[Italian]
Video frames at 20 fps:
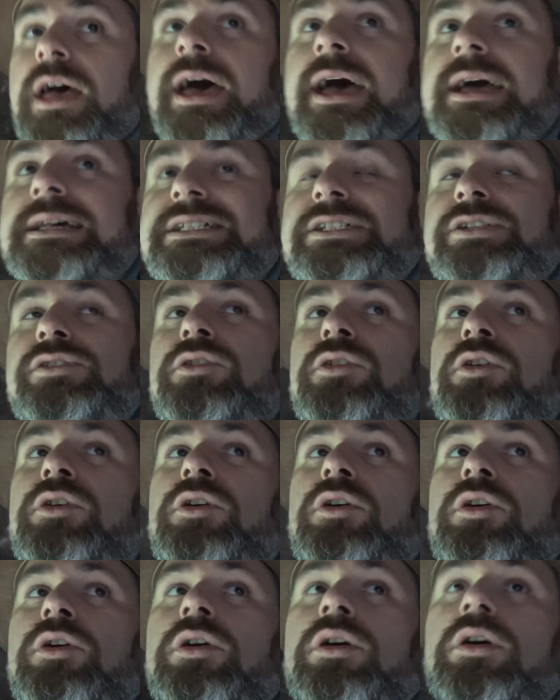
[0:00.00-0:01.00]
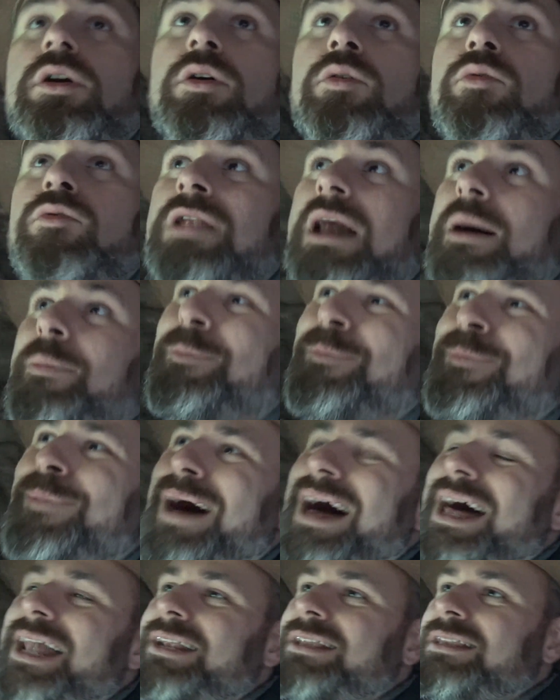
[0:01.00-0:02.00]
è solo una
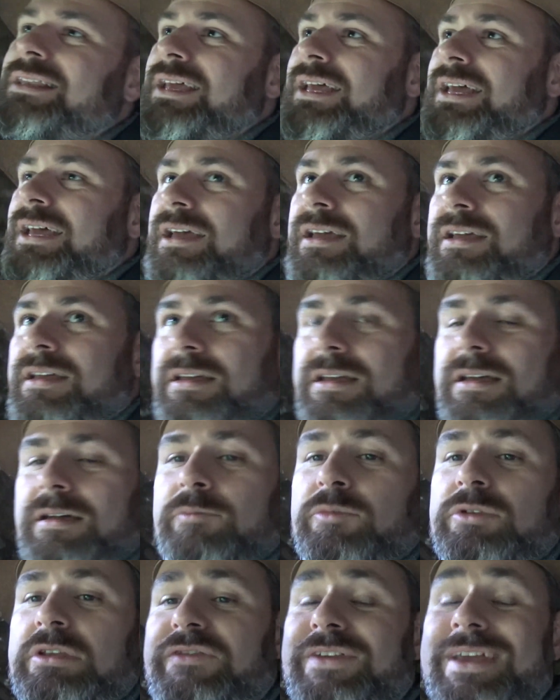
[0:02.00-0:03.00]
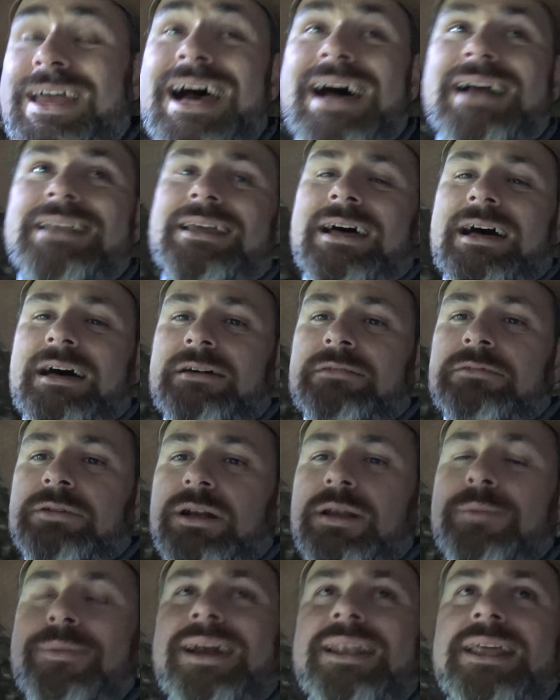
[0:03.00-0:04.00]
parte modificata,
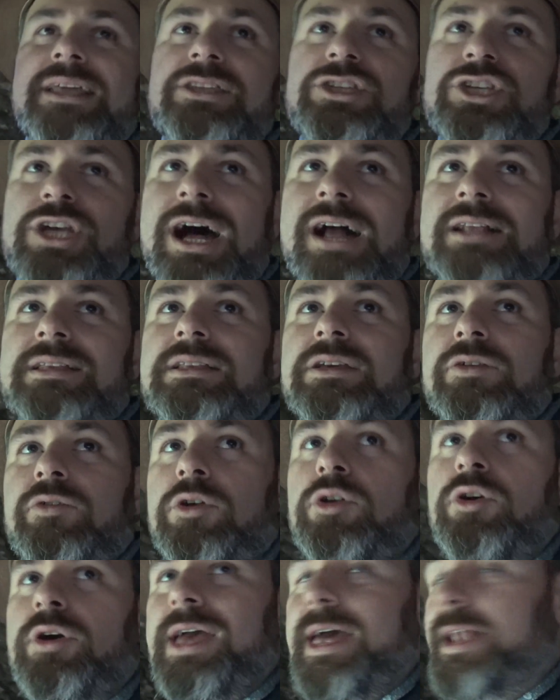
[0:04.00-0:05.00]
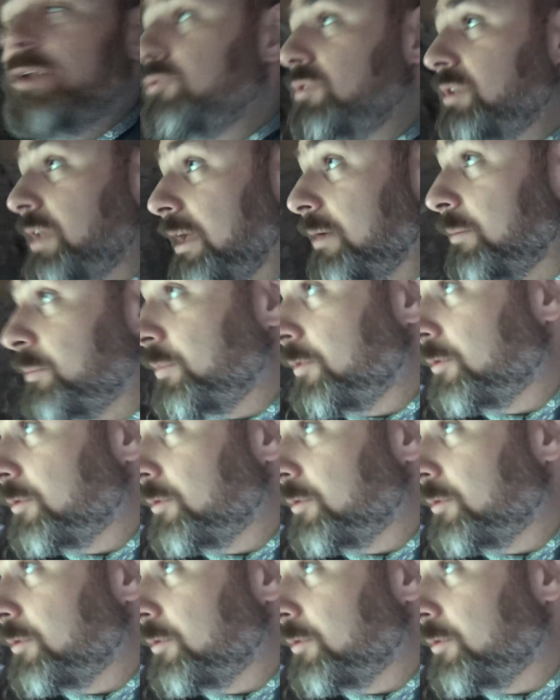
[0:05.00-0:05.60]
rimaneggiata di quello che era un tempo.